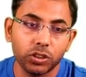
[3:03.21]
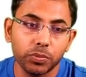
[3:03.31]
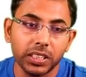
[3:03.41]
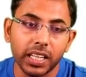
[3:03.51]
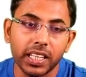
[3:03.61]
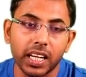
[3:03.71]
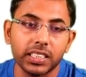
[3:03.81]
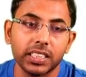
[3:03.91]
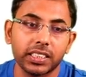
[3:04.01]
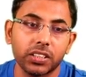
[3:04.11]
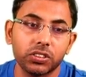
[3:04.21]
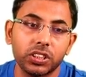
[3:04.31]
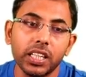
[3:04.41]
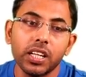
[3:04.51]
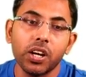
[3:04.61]
একদমই তাই আনসারটা
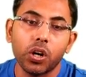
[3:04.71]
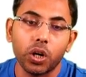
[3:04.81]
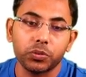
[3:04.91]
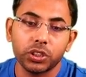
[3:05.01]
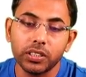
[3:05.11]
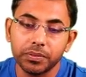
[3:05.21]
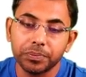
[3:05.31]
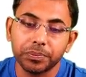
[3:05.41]
হচ্ছে অপশন